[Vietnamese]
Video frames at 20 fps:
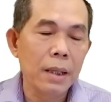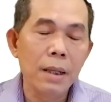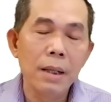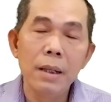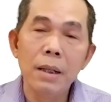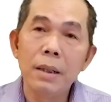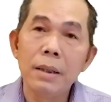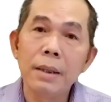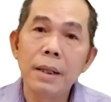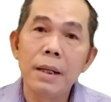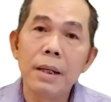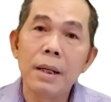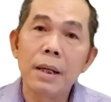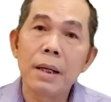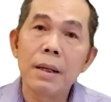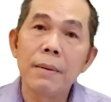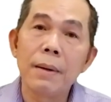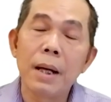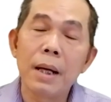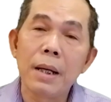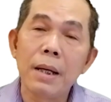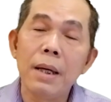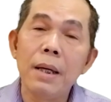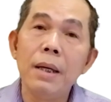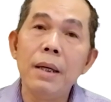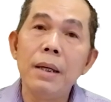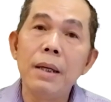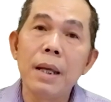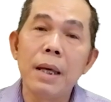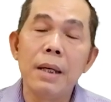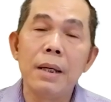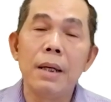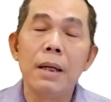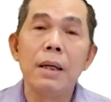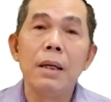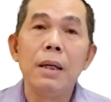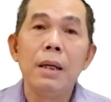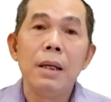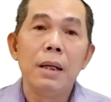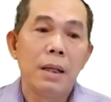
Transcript: cái hướng này nè các bạn cái ý này đó